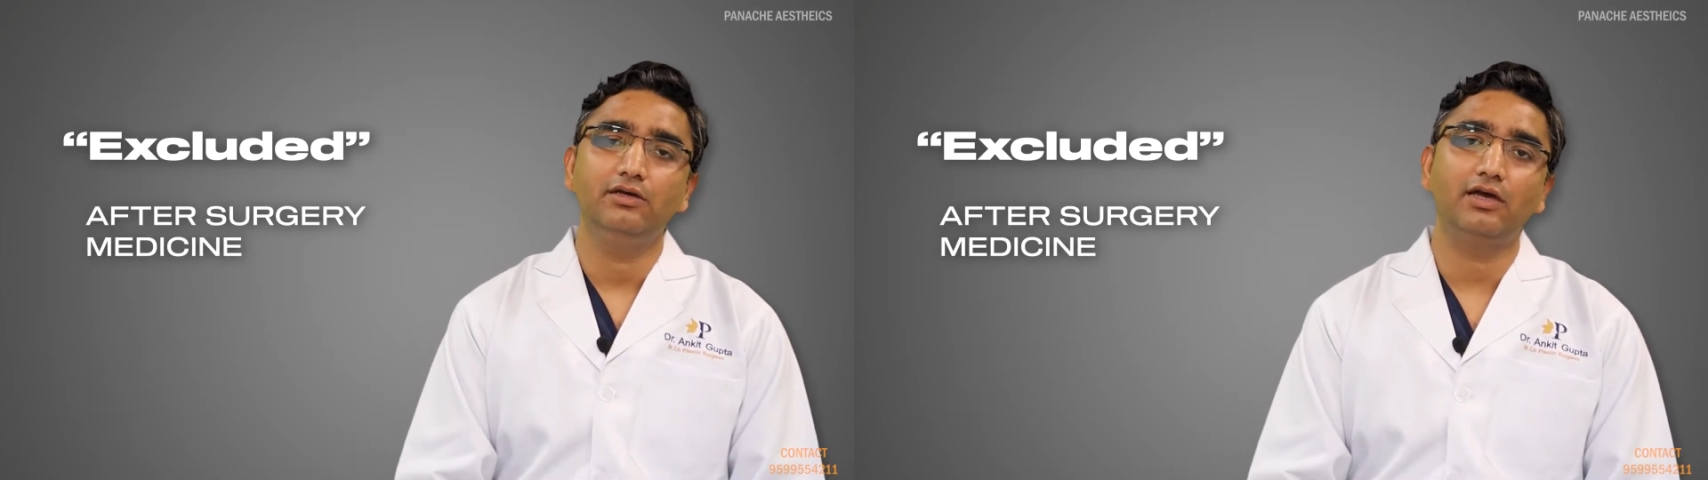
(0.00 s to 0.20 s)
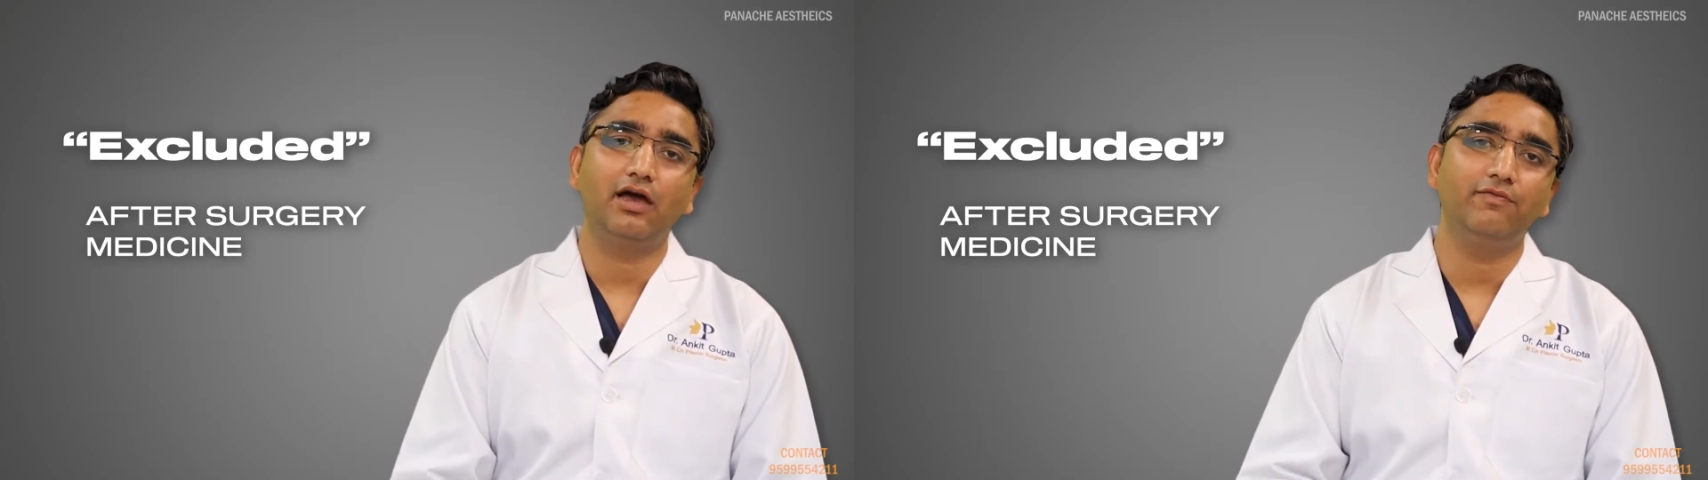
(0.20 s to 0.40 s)

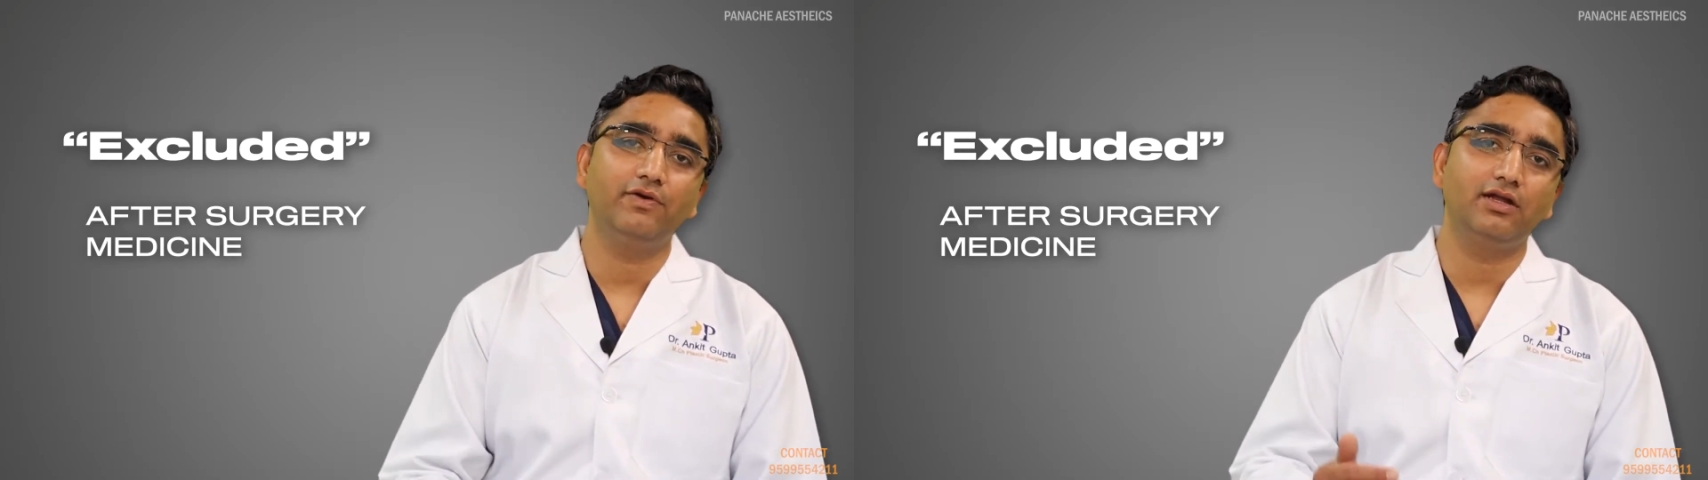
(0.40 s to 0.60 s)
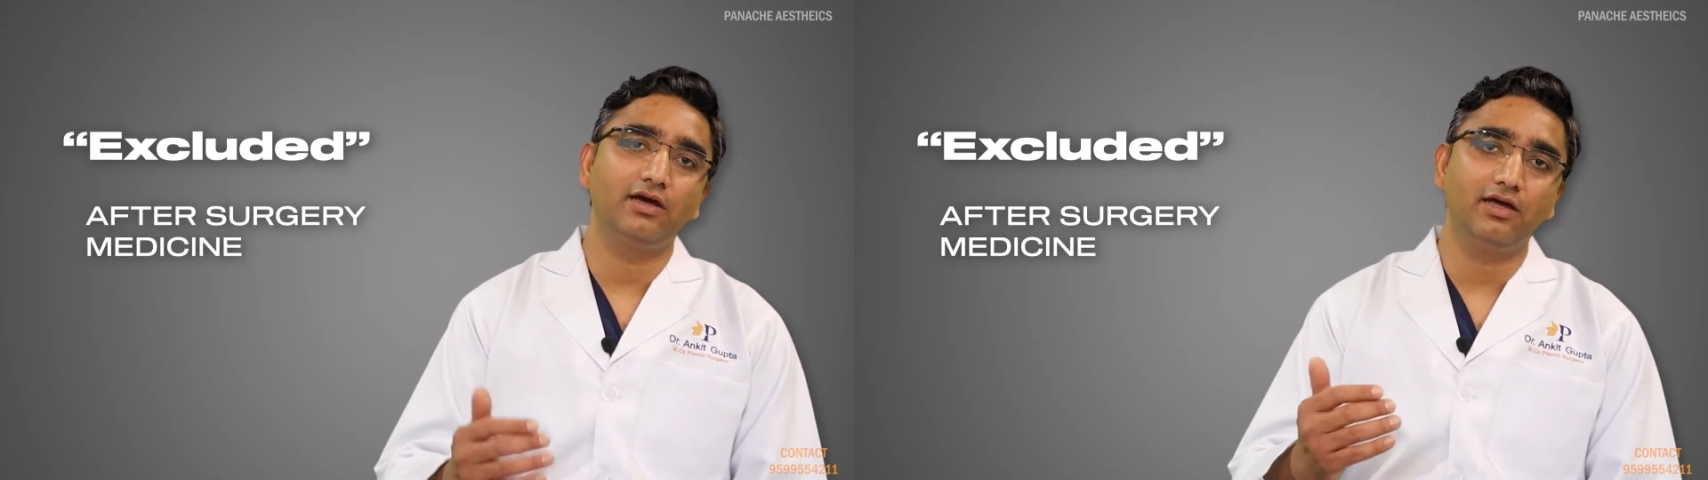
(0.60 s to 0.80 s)
या
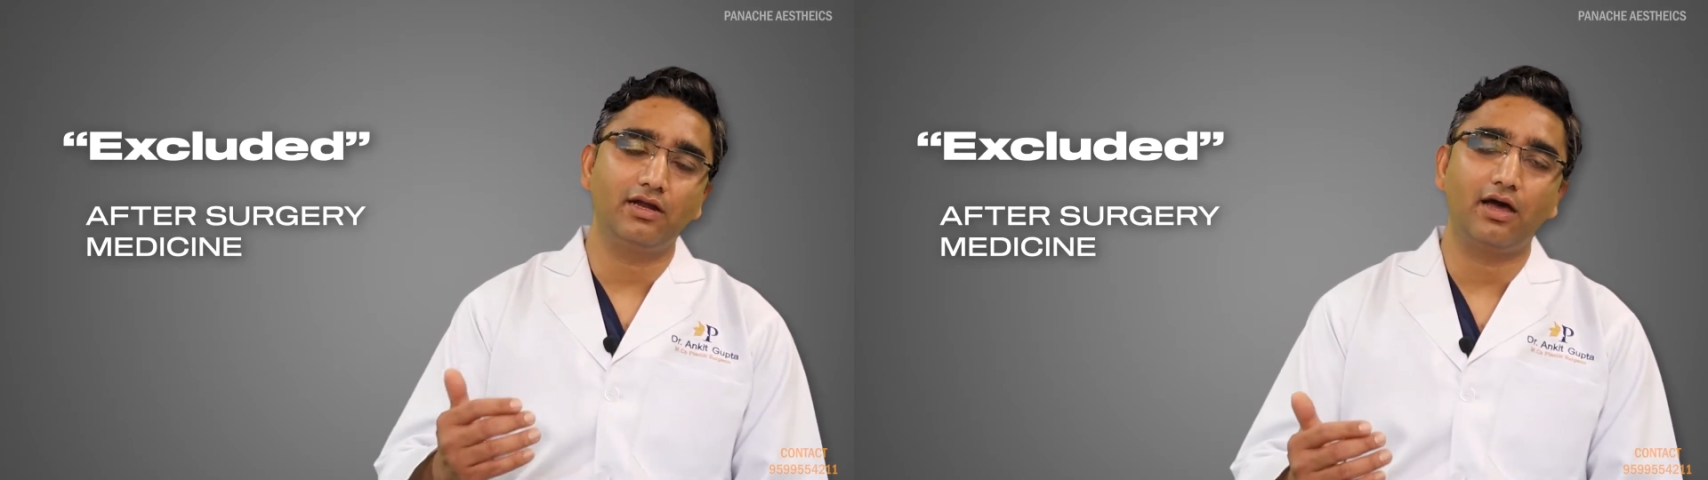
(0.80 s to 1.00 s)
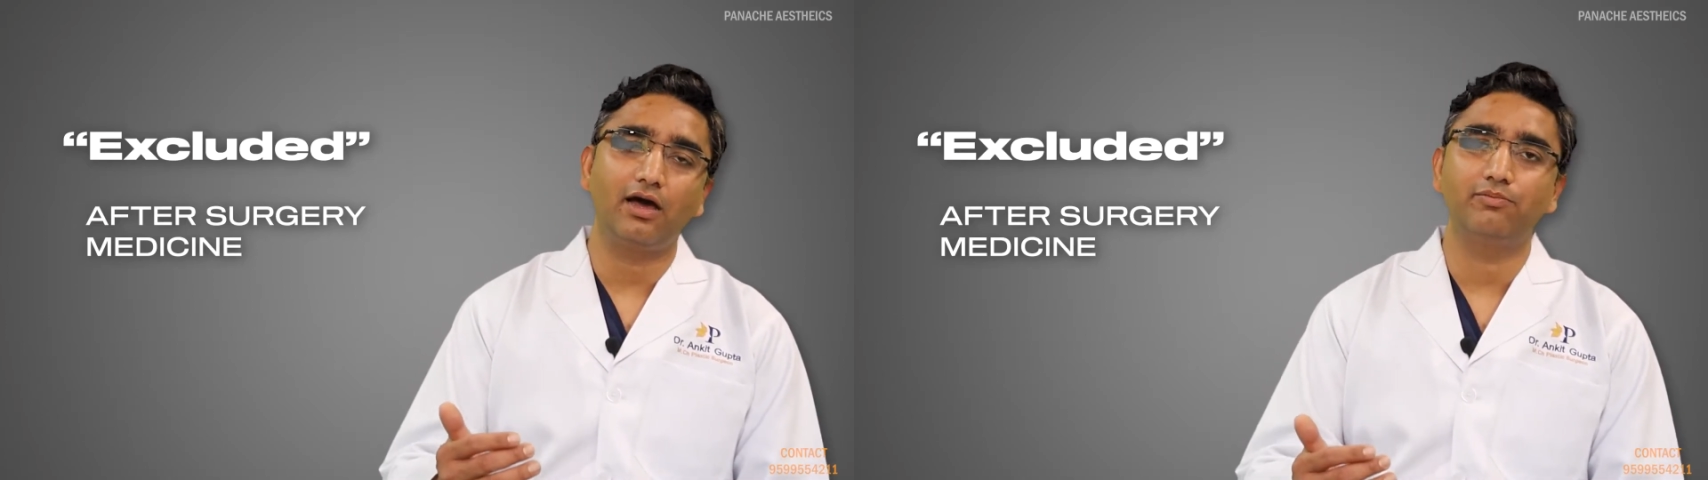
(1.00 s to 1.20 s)
फिर अगर
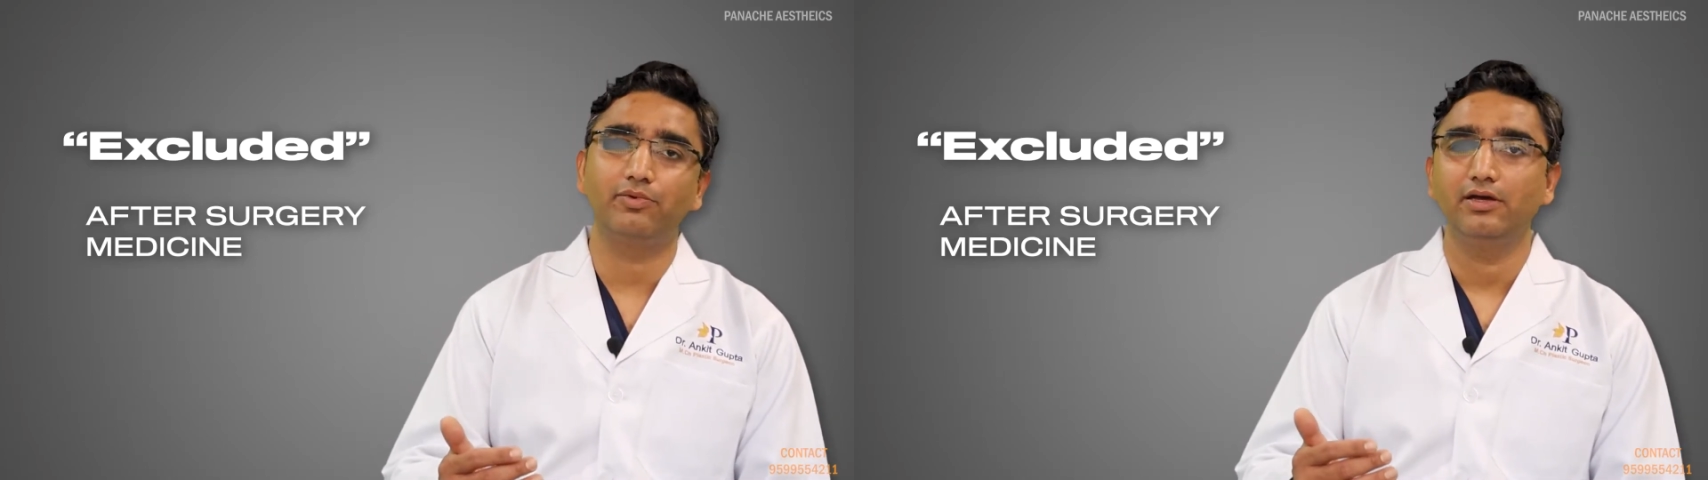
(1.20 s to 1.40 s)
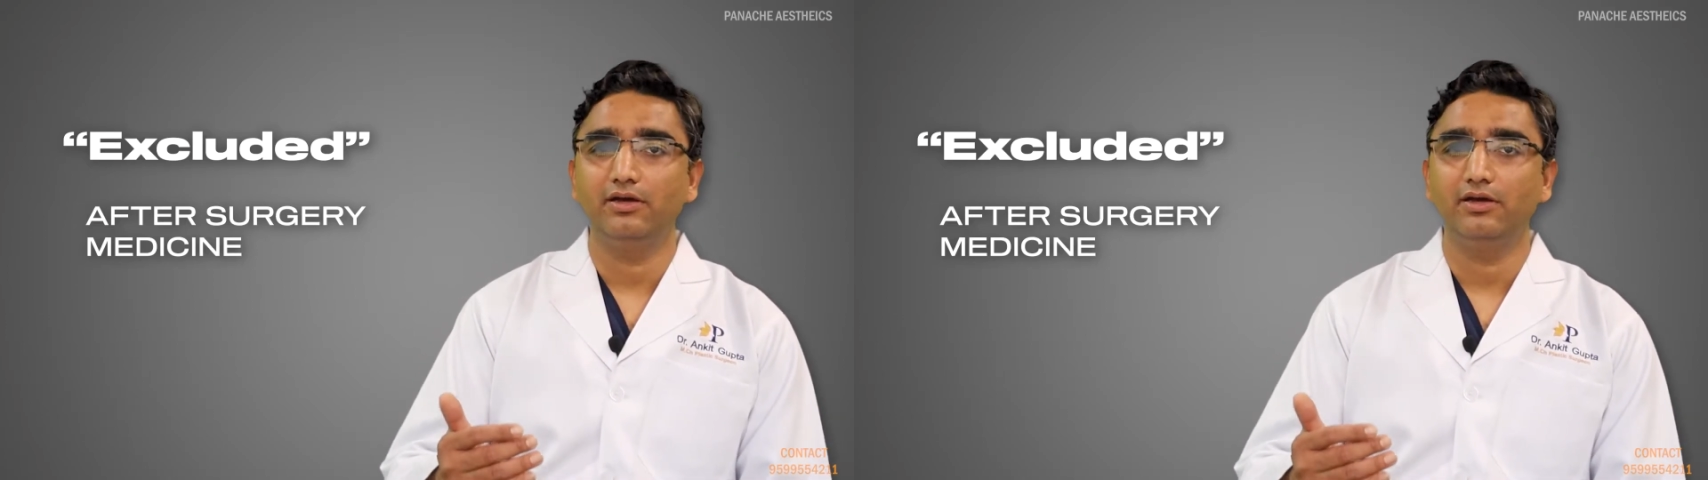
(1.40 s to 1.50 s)
आप